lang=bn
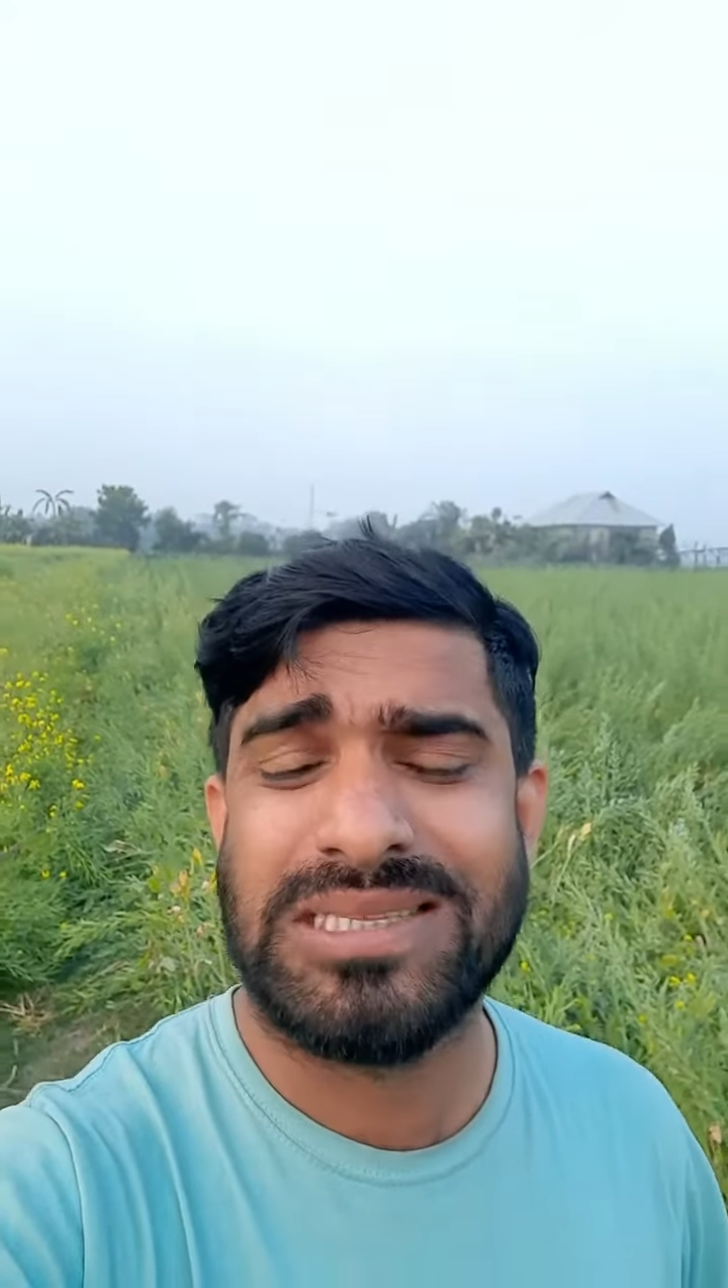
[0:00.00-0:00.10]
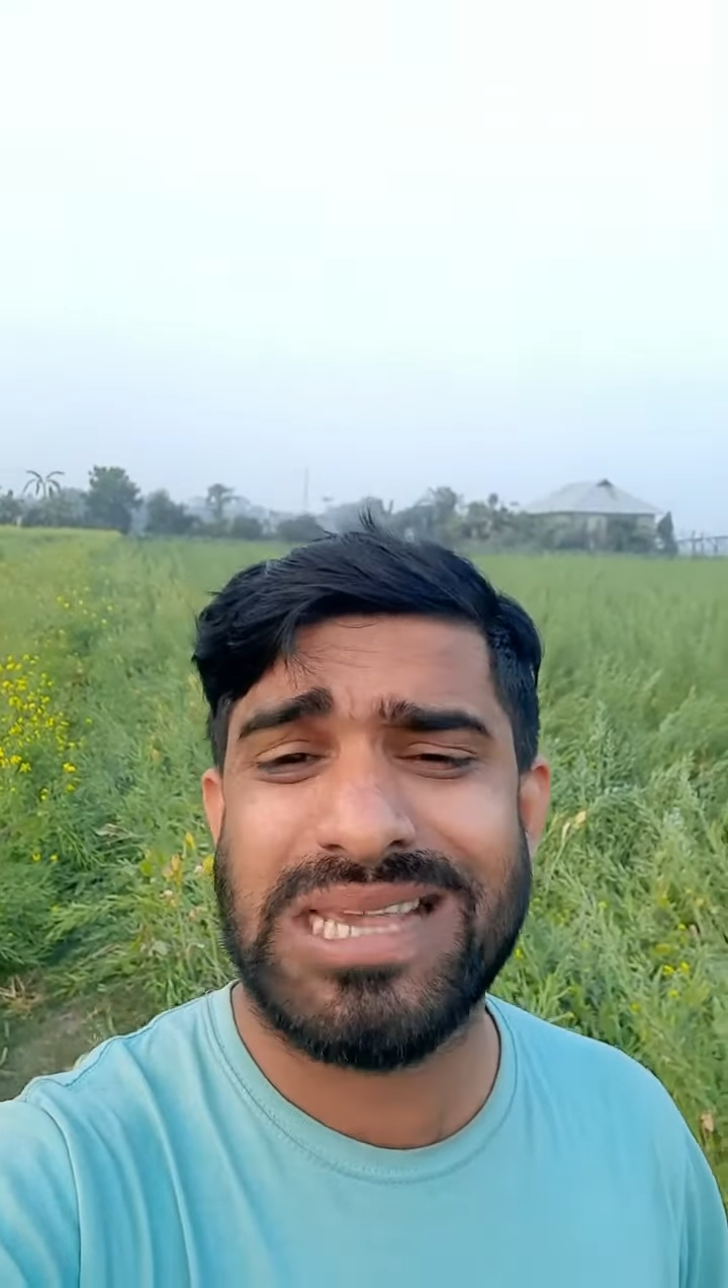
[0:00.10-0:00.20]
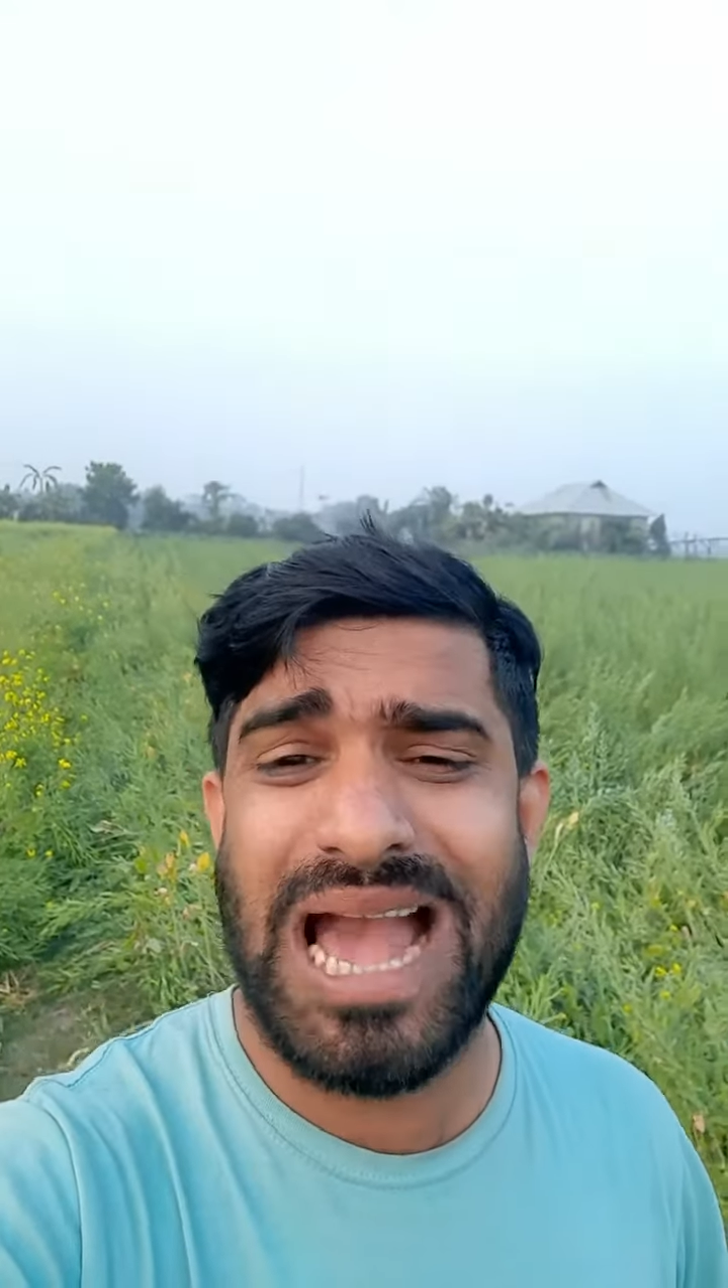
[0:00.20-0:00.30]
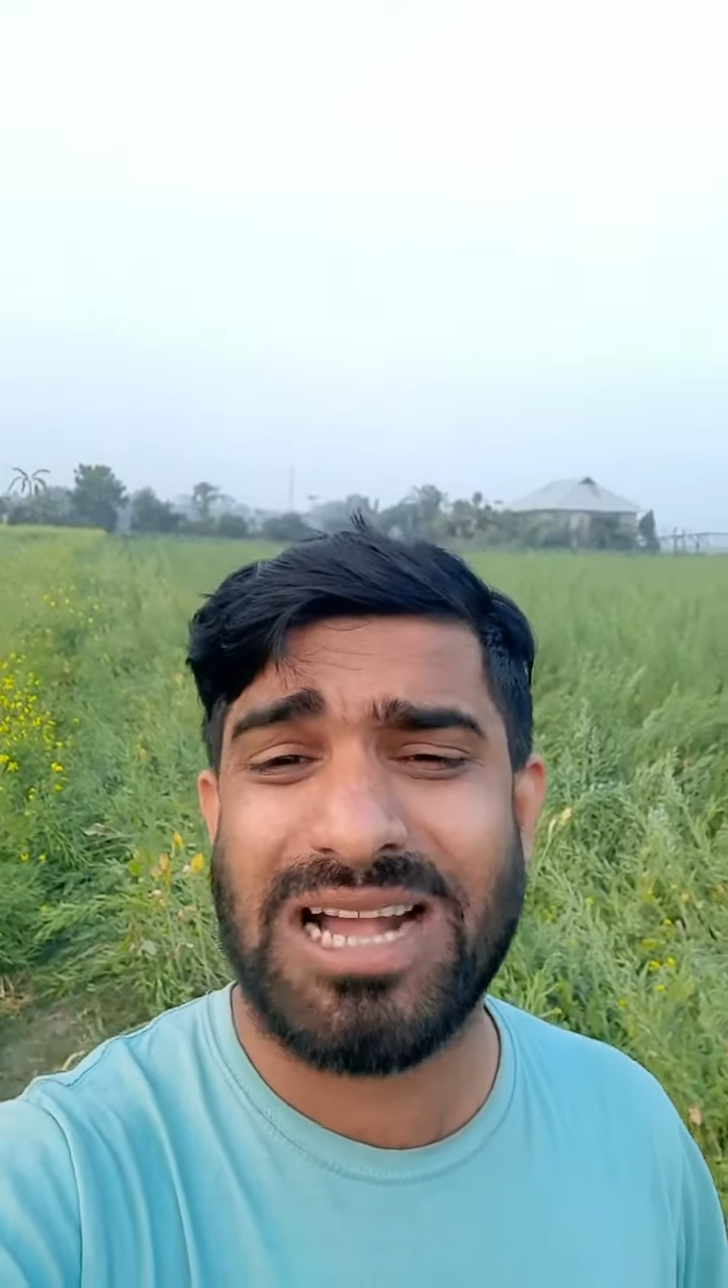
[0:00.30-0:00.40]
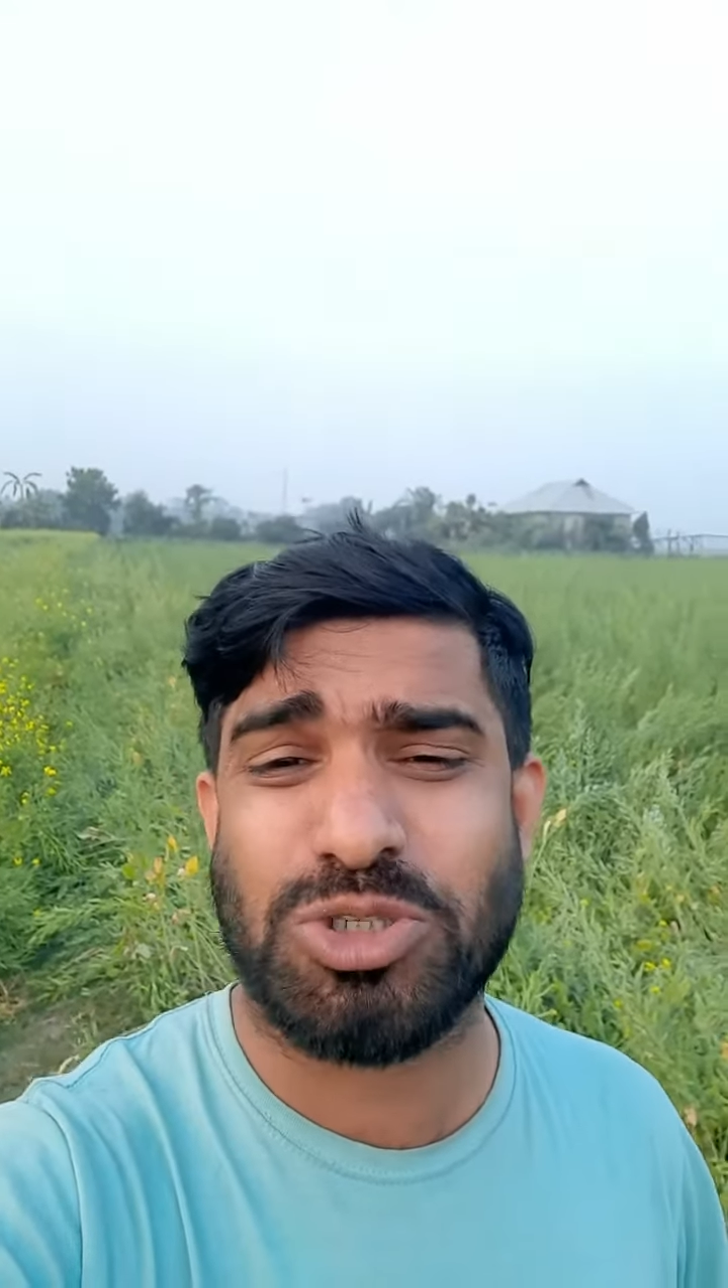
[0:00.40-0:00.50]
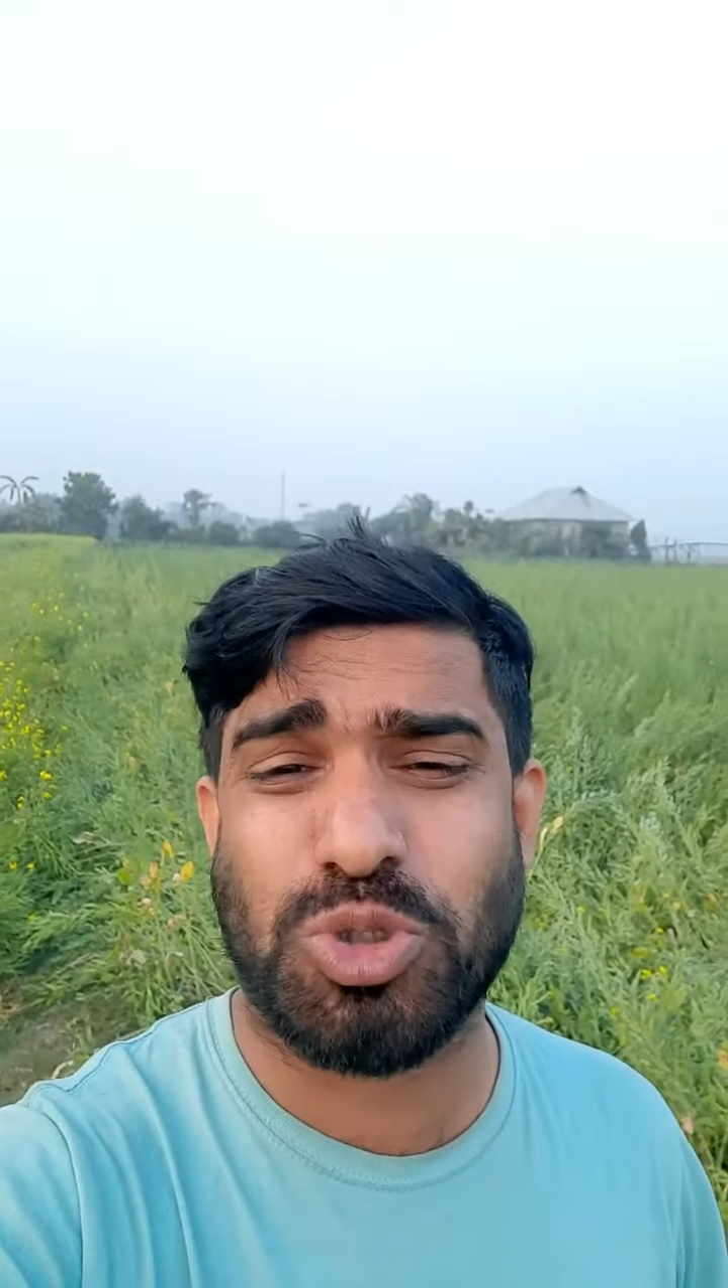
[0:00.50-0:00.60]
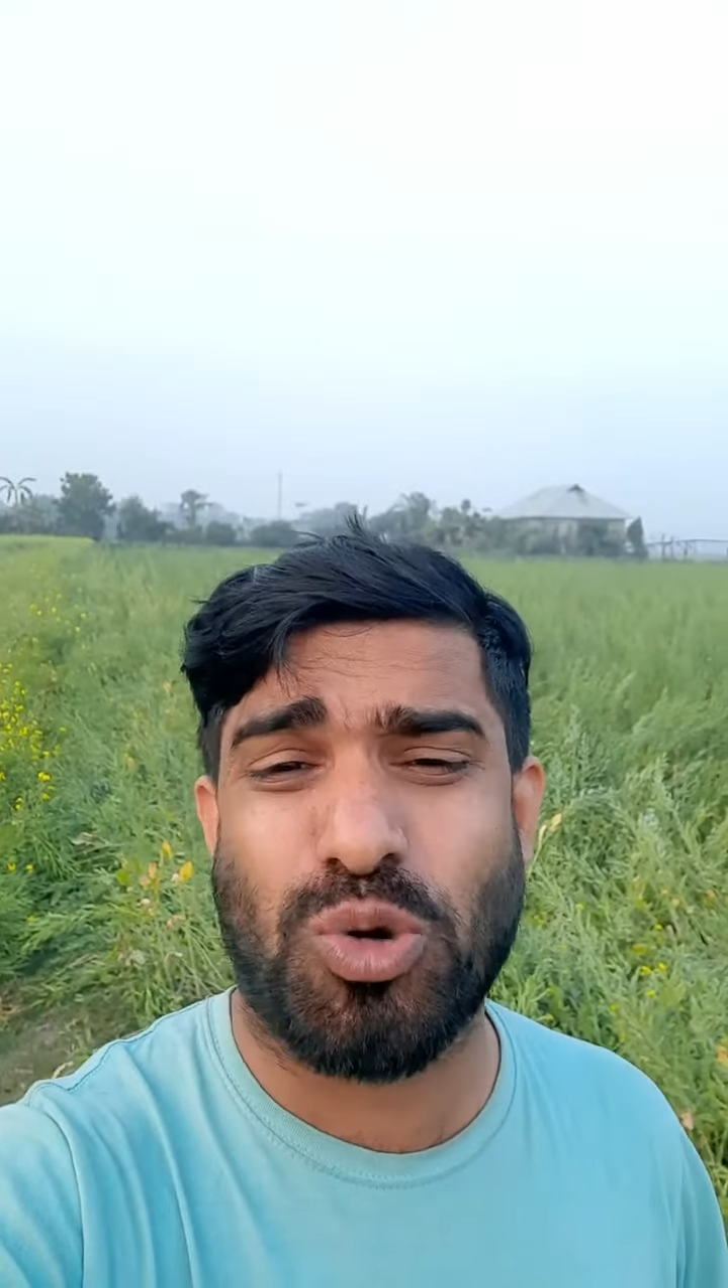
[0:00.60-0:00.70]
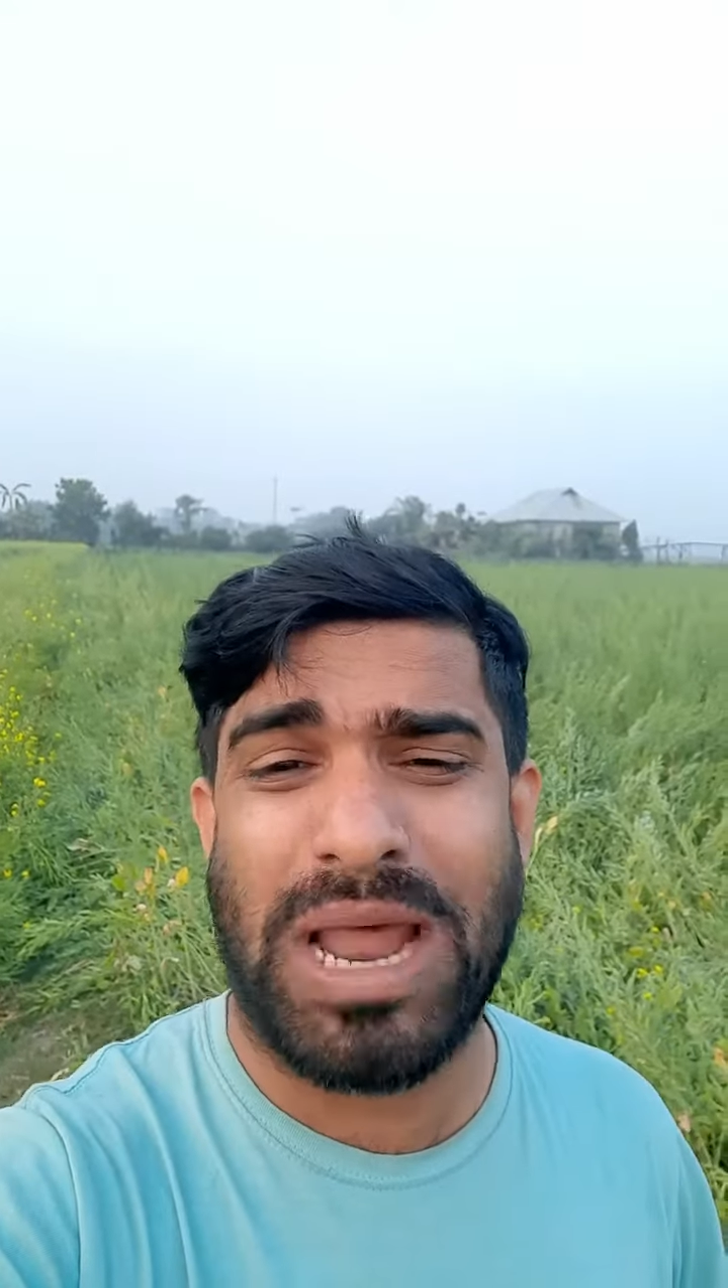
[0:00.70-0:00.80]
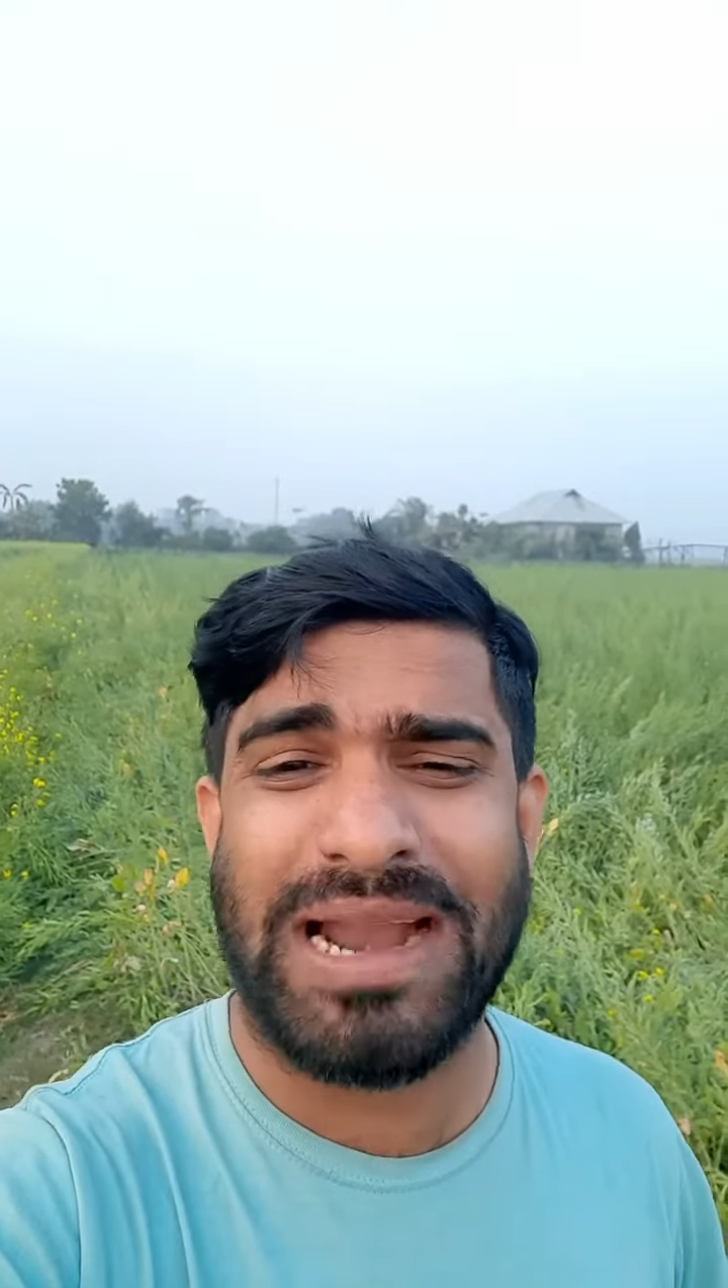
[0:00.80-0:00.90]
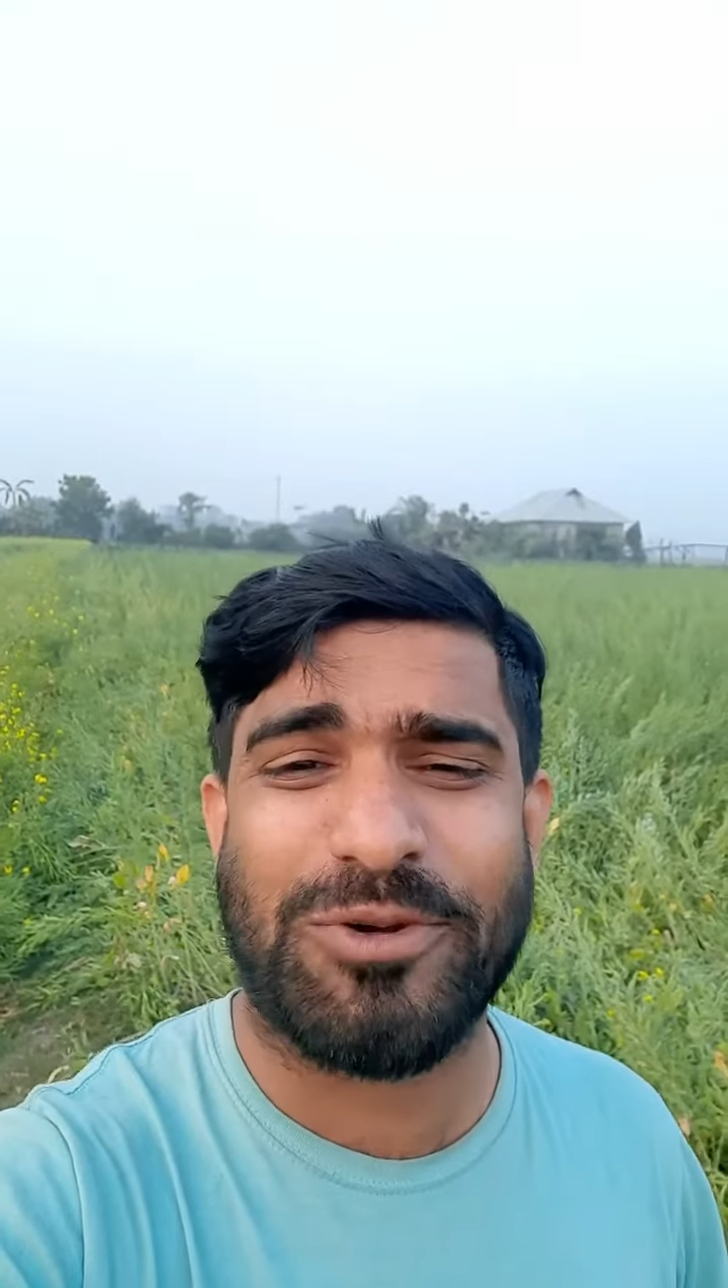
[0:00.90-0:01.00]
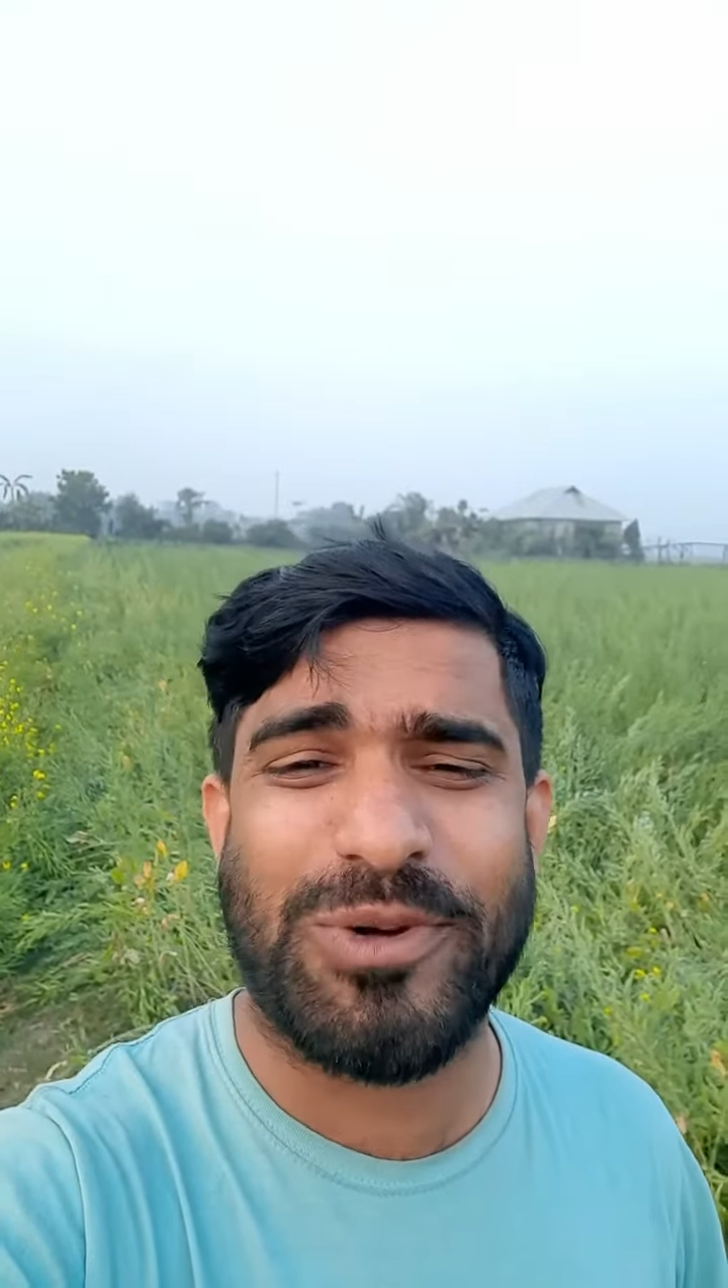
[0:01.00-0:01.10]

যাক সোনা